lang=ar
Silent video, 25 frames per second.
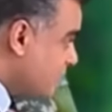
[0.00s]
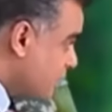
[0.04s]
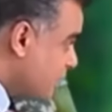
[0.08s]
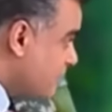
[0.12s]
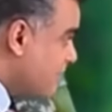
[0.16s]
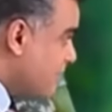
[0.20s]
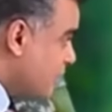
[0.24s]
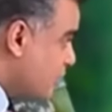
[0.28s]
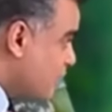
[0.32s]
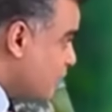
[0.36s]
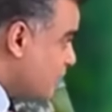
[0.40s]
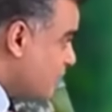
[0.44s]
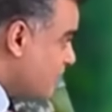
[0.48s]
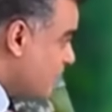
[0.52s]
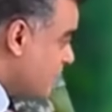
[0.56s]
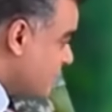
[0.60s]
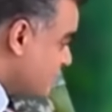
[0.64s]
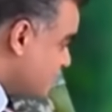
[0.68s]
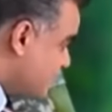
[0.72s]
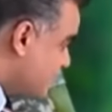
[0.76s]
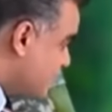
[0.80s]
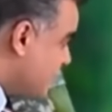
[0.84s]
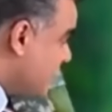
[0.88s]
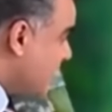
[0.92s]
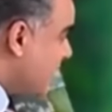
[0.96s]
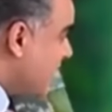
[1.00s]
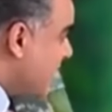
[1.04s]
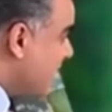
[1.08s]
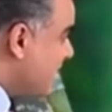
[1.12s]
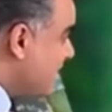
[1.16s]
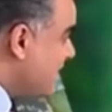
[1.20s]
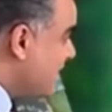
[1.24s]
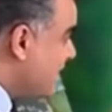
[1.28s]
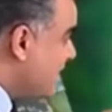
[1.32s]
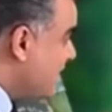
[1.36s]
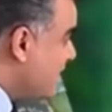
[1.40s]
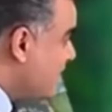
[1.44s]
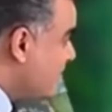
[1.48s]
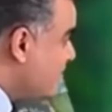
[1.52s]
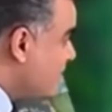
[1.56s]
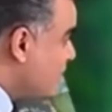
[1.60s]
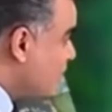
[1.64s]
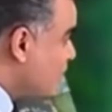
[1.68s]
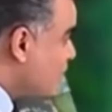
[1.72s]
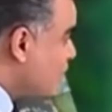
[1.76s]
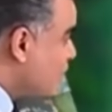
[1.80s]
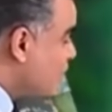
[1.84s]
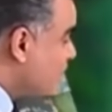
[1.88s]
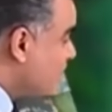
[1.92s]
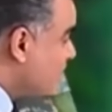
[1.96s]
2 مليون فلسطيني الآن
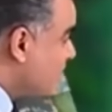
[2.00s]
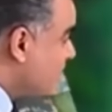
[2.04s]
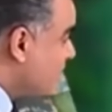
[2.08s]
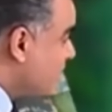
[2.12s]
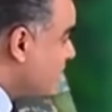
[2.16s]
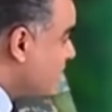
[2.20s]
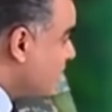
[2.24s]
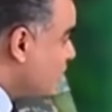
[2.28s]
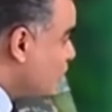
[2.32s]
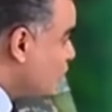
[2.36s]
بالقرب من